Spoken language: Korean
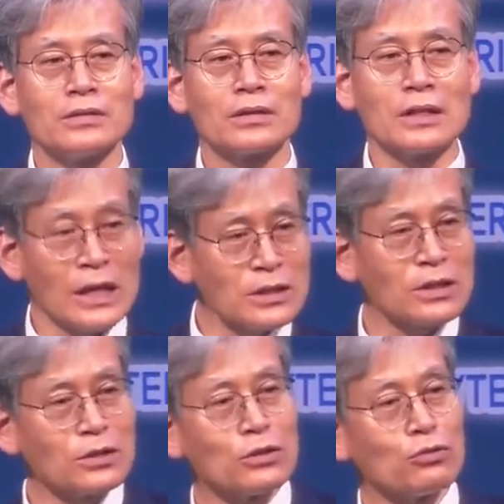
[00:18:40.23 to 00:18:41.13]
그러니까
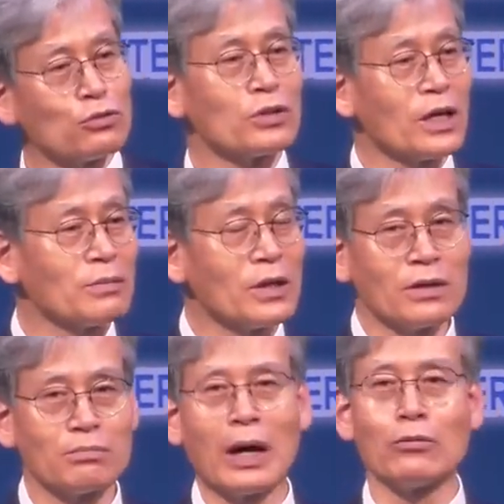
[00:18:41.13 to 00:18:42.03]
사실은 그들은
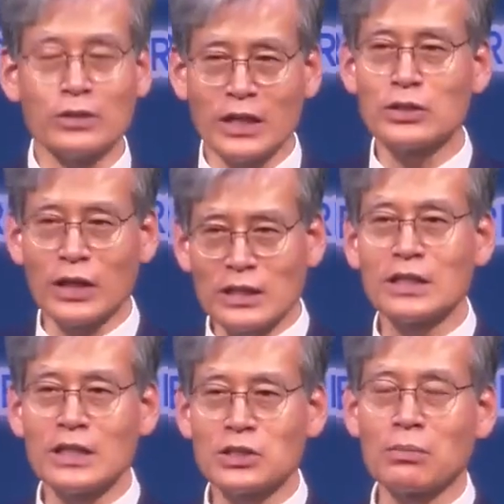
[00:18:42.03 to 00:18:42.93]
누구냐면 바울도 예전에는
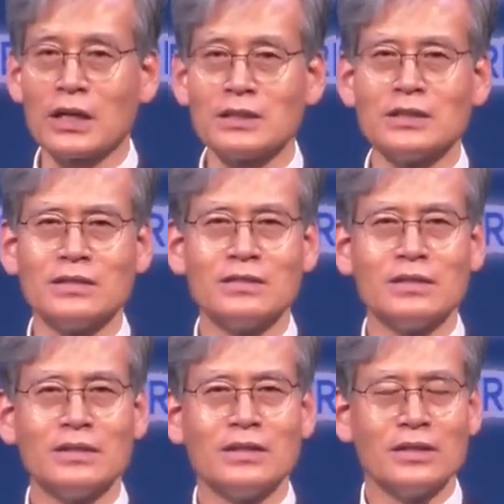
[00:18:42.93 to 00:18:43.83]
그랬지만은
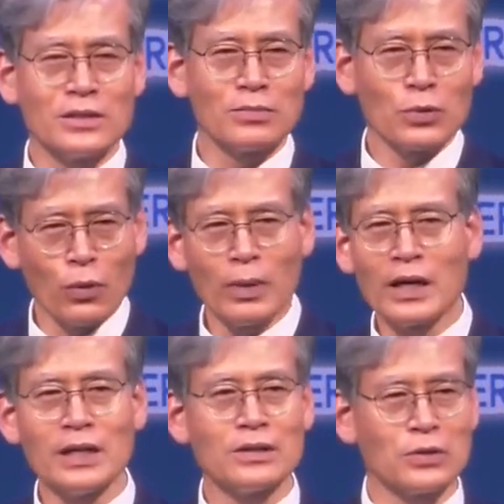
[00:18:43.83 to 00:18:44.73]
지금
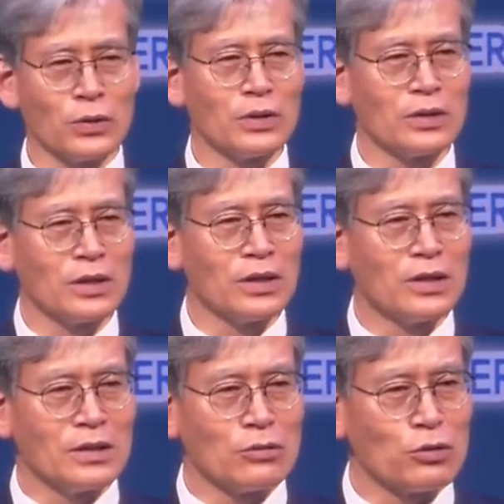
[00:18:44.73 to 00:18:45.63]
로마에 있는 교인들이
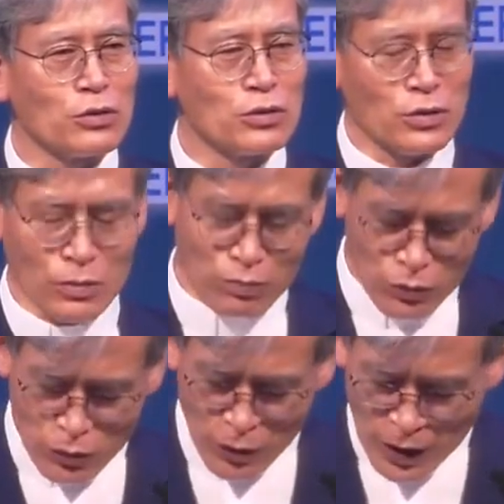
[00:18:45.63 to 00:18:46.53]
예수 그리스도를
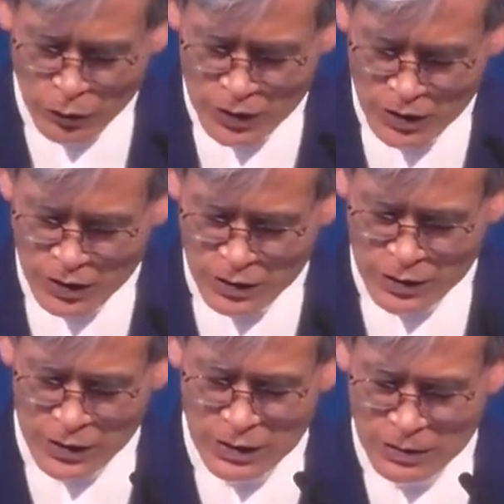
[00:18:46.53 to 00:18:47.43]
부끄러워하고 있는
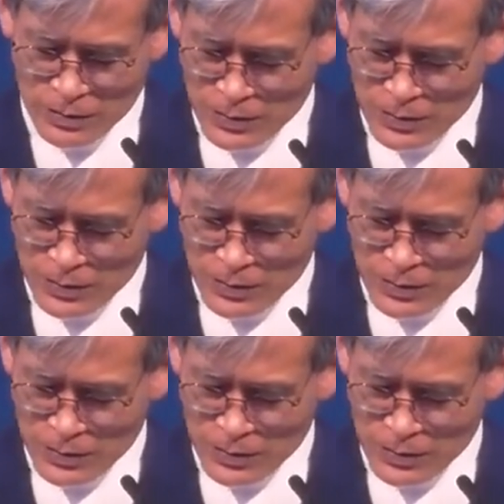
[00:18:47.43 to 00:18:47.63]
거거든요.